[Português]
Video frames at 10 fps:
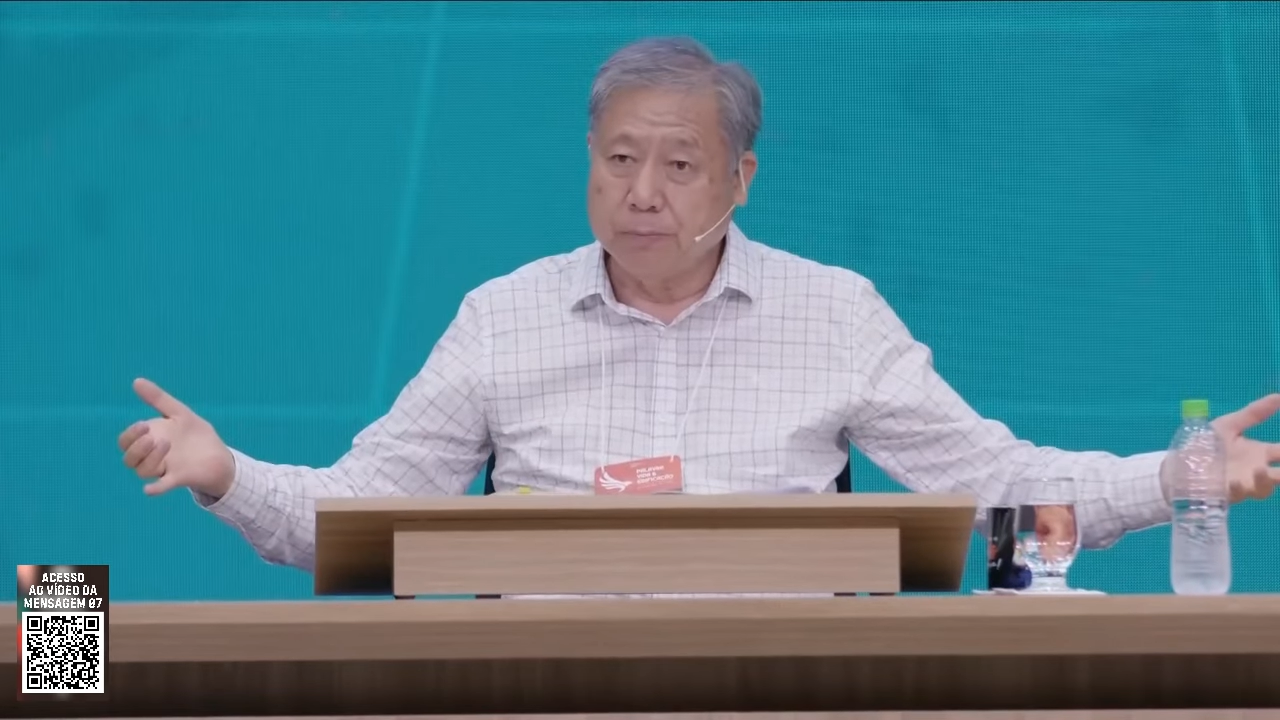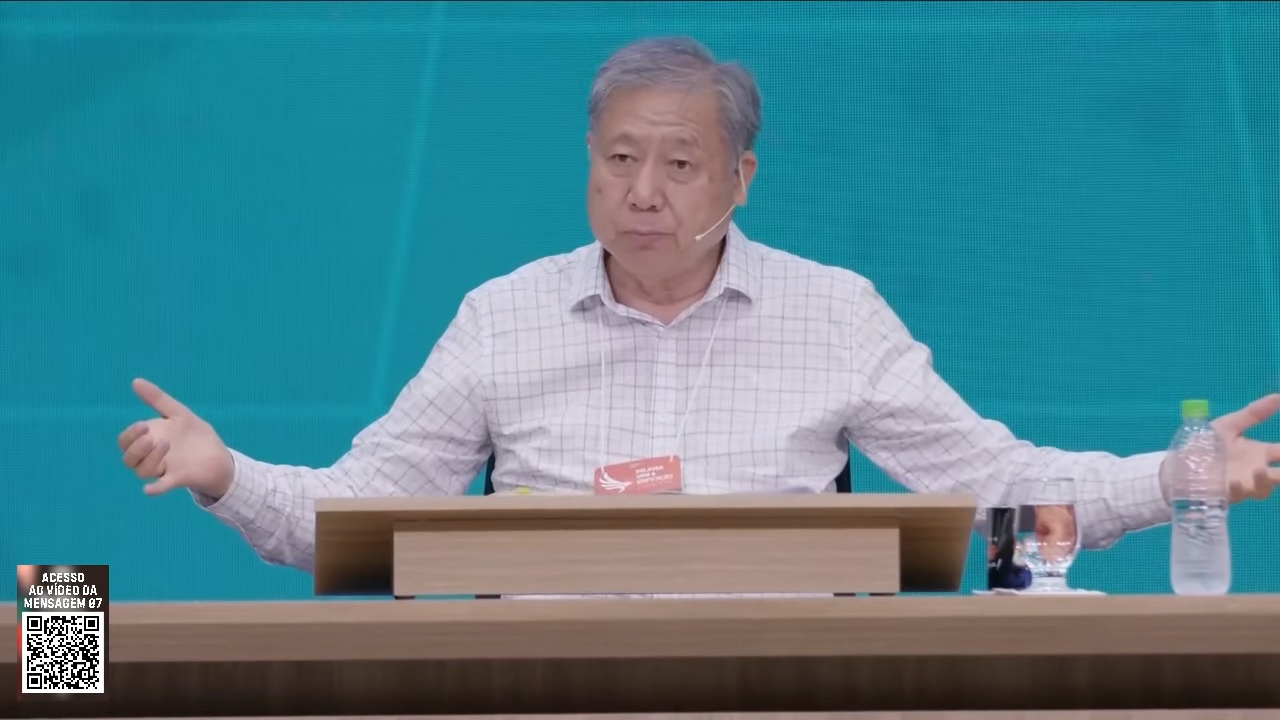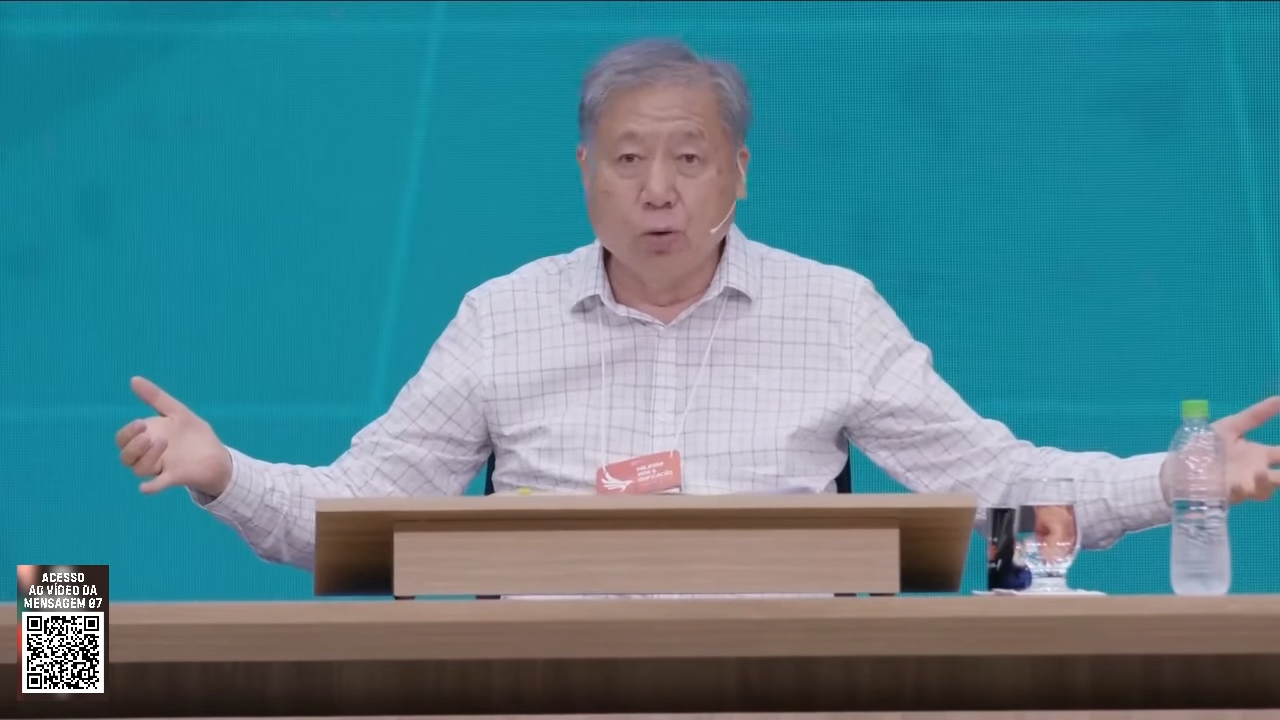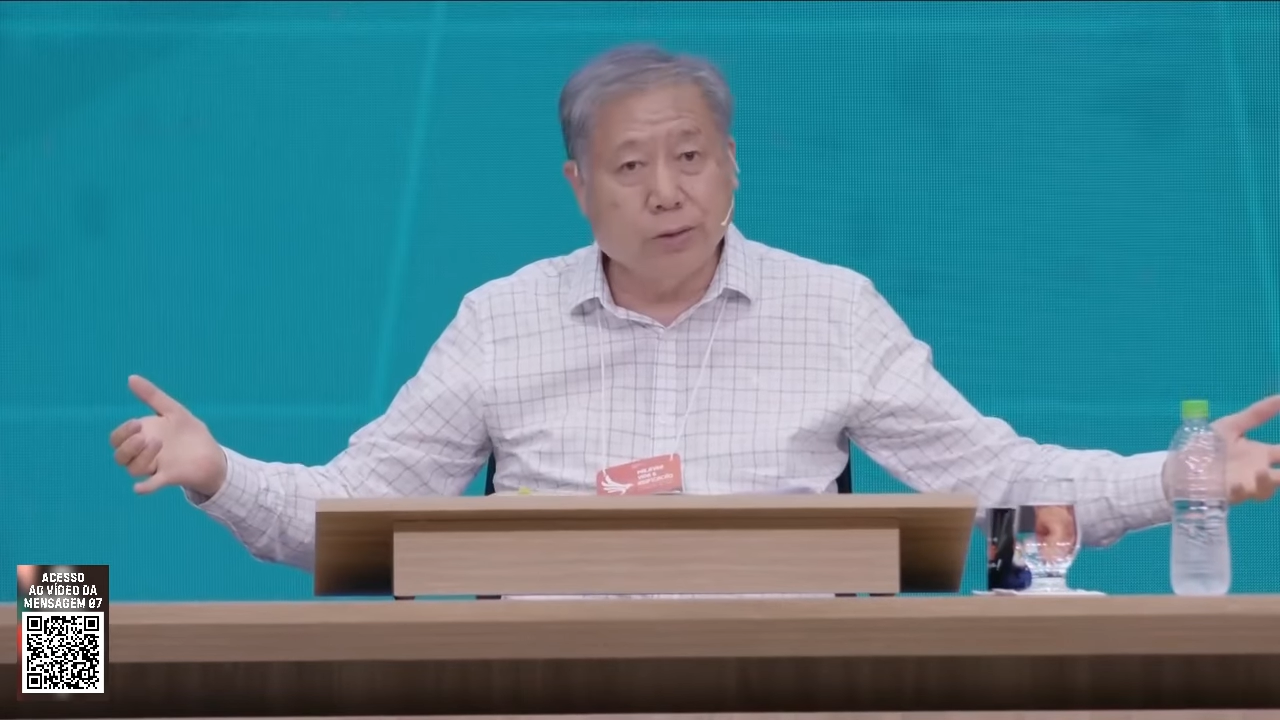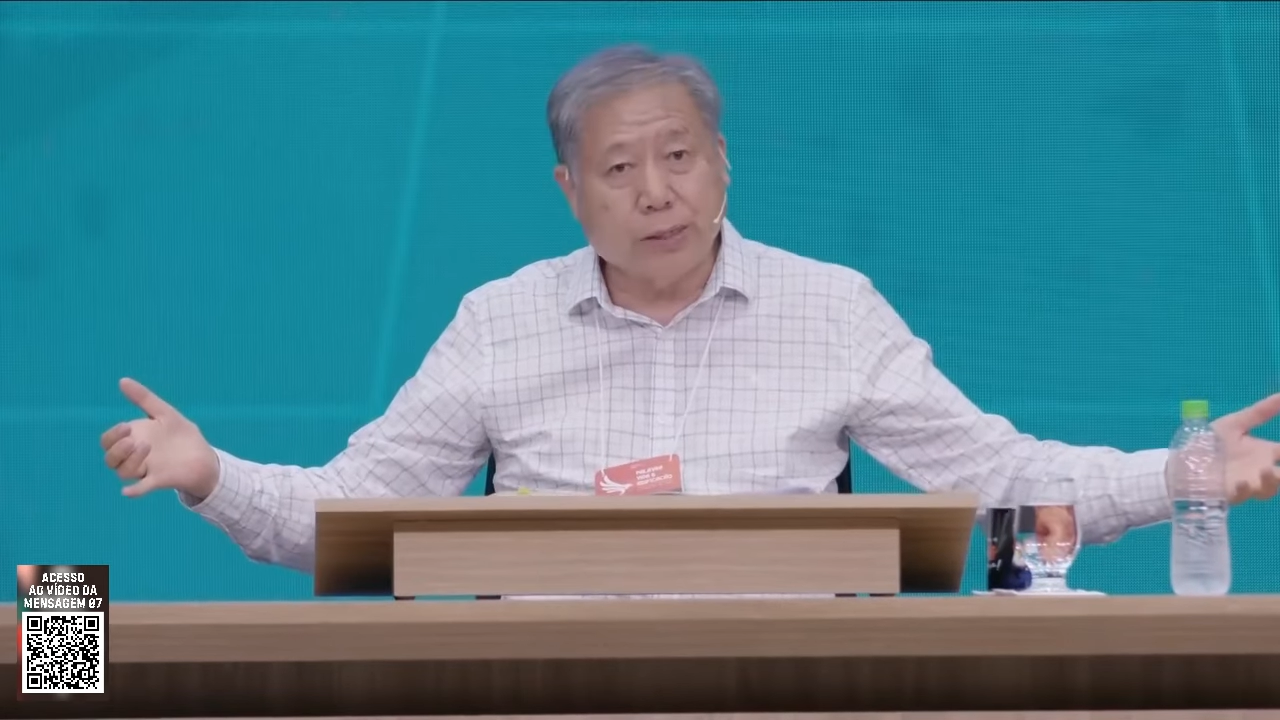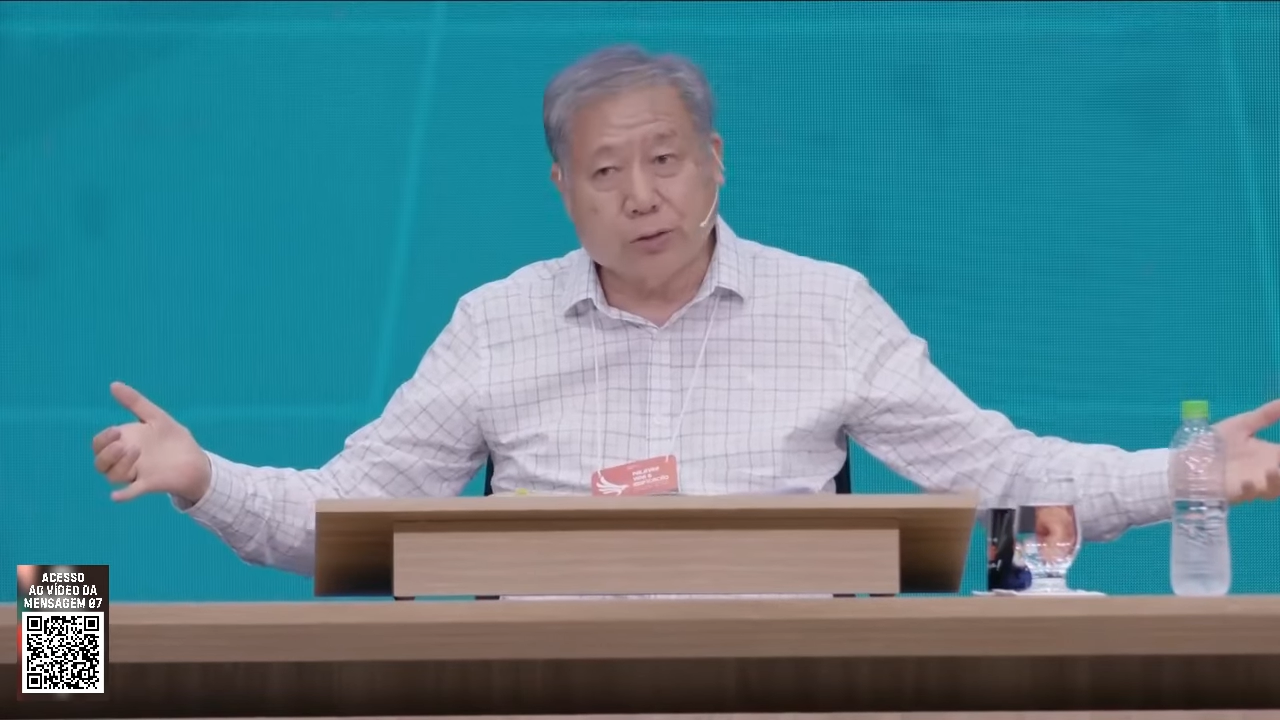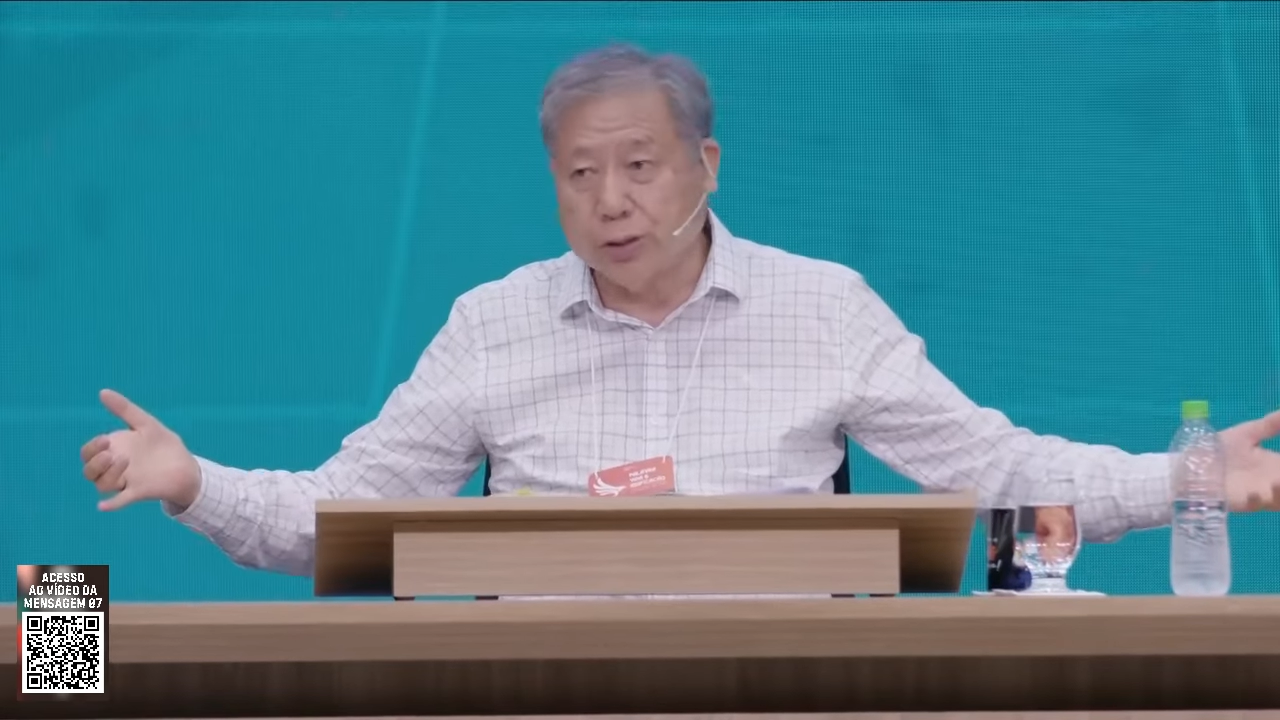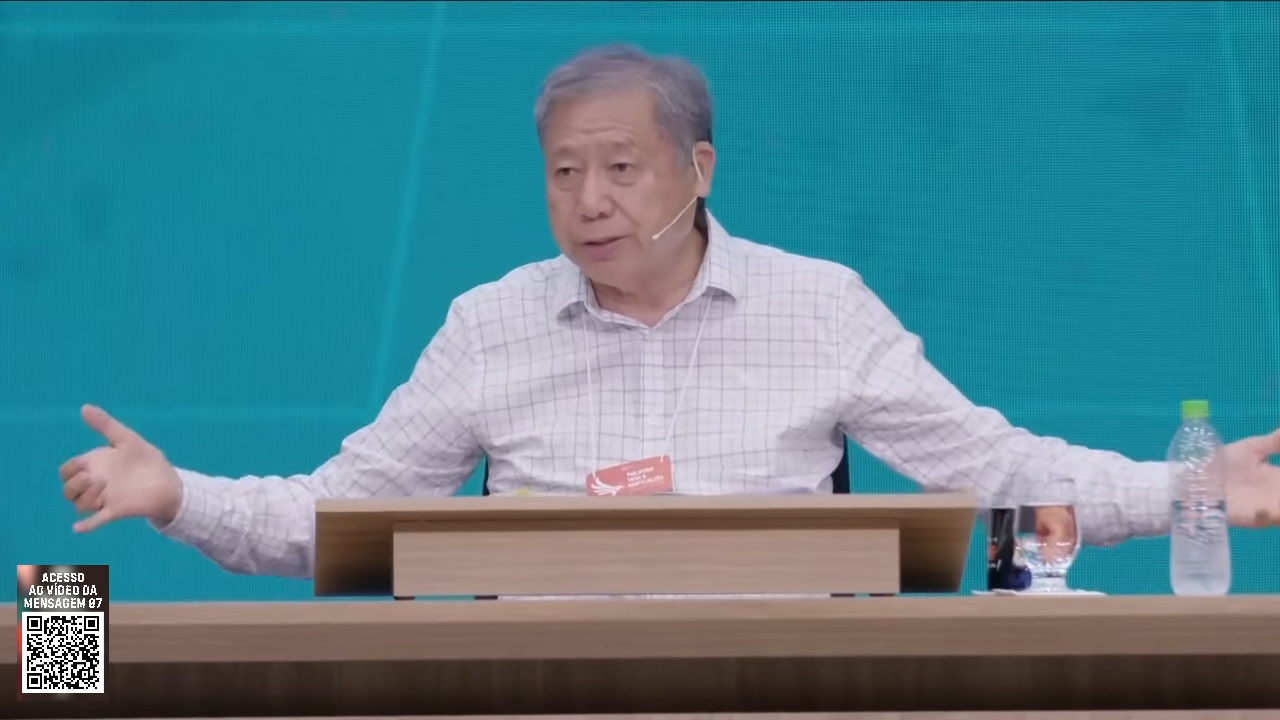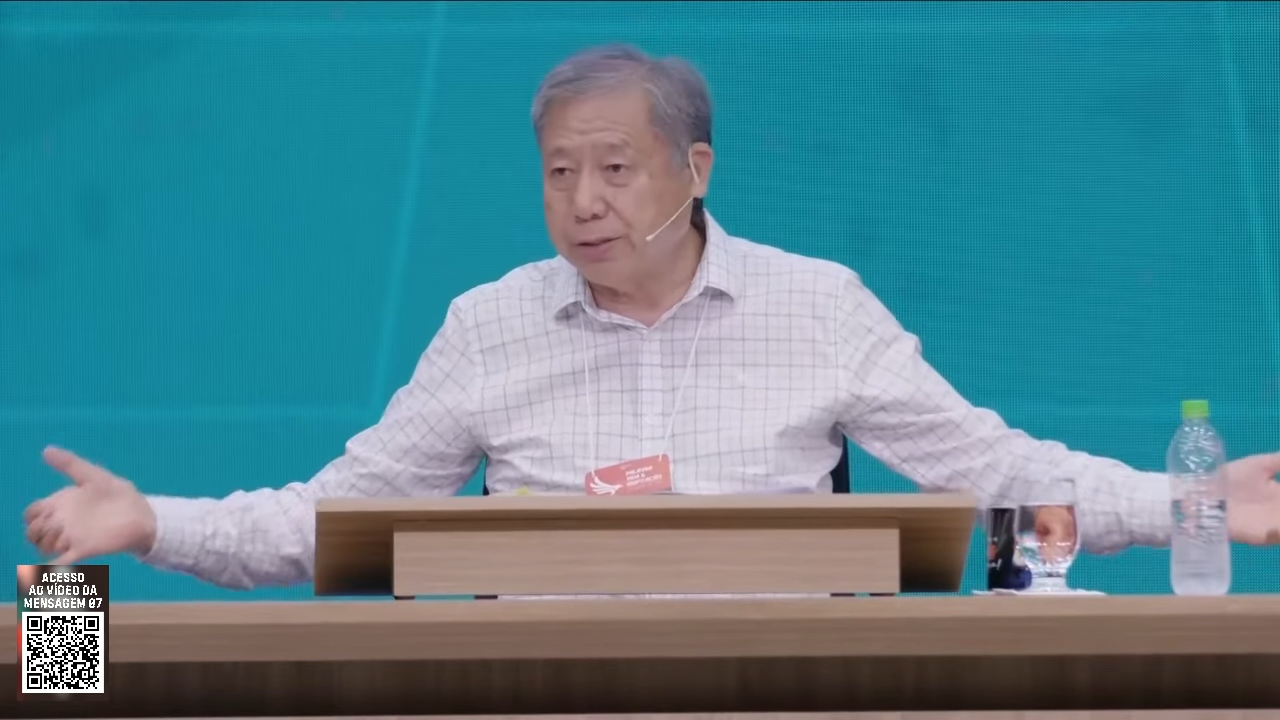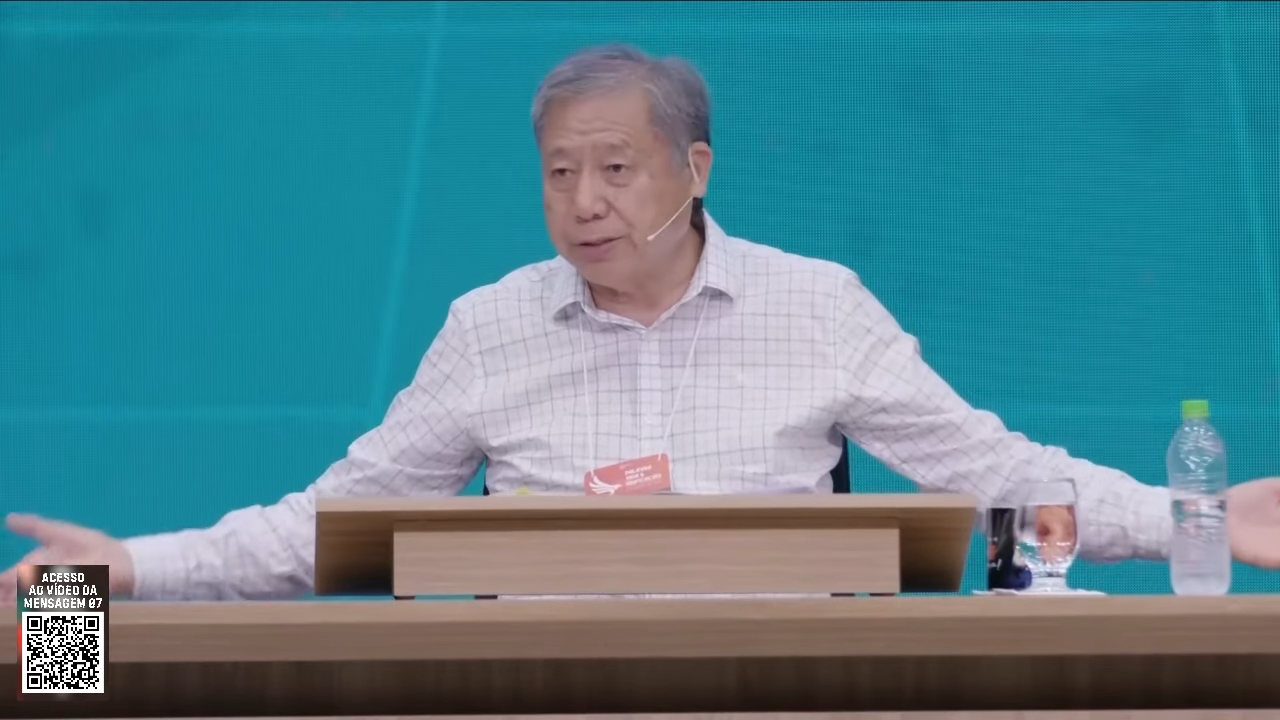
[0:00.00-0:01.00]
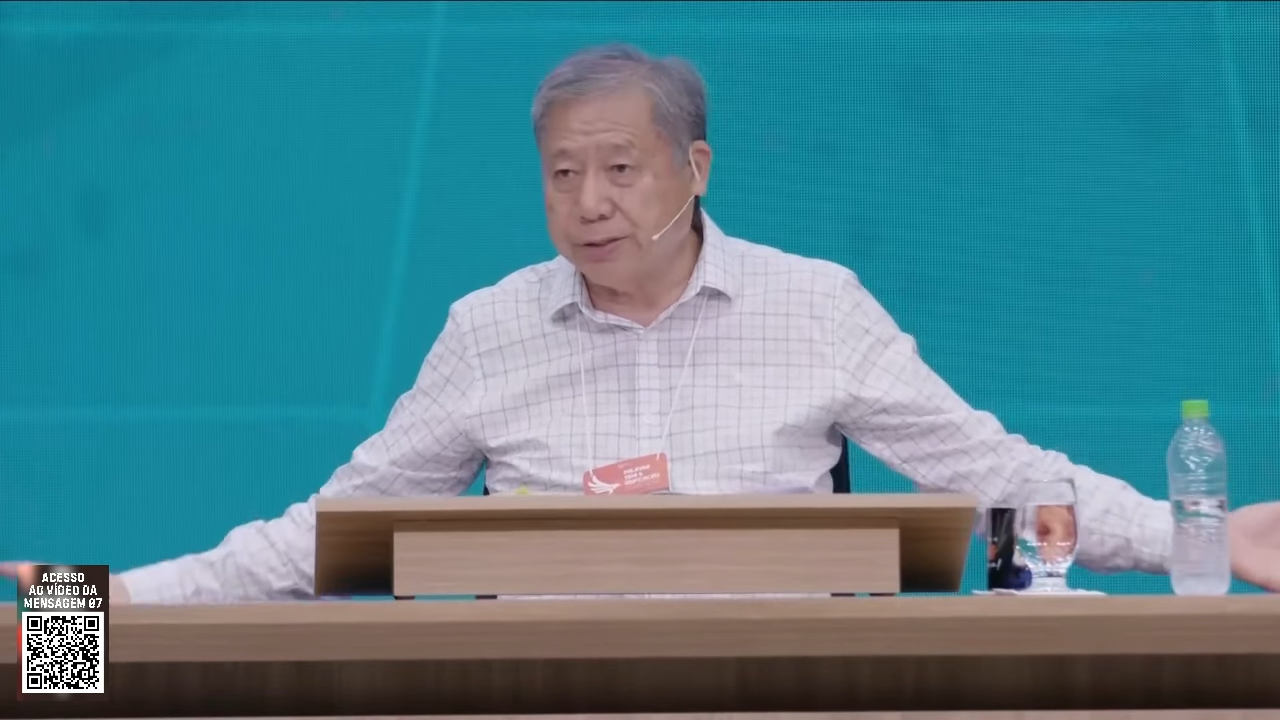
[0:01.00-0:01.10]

Muita gente que